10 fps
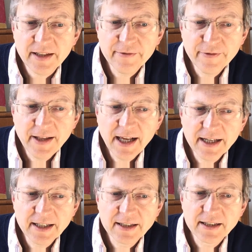
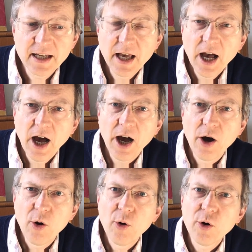vielleicht
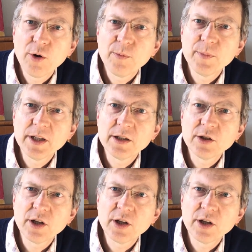auch mit